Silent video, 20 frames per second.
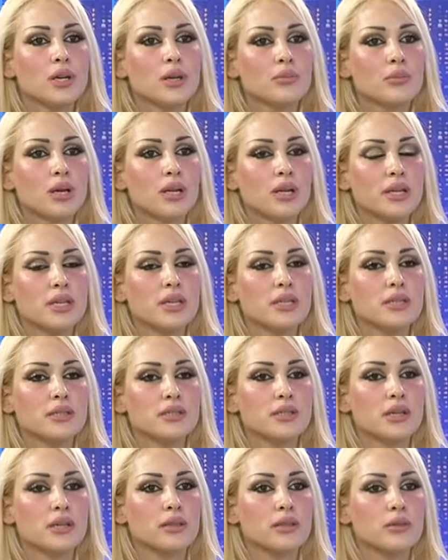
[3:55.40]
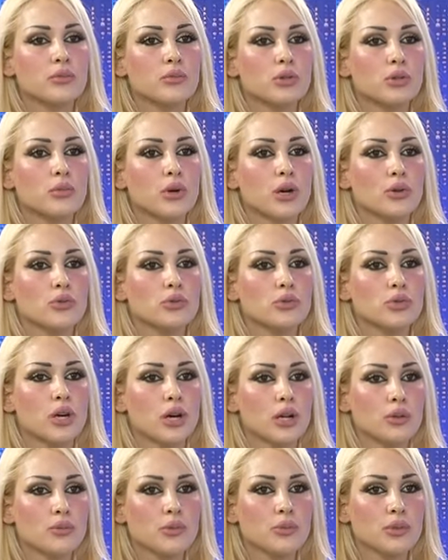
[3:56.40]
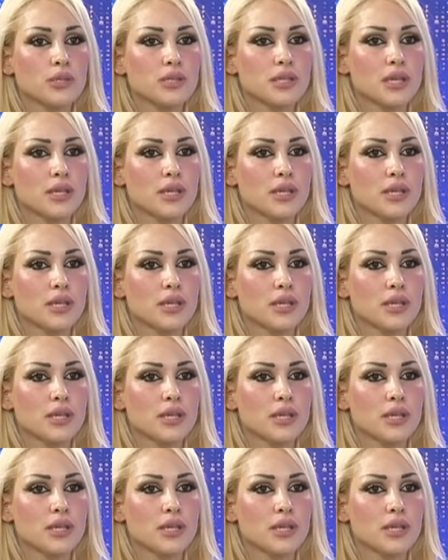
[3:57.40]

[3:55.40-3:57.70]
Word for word: belli ki insanların buna maruz kalmaması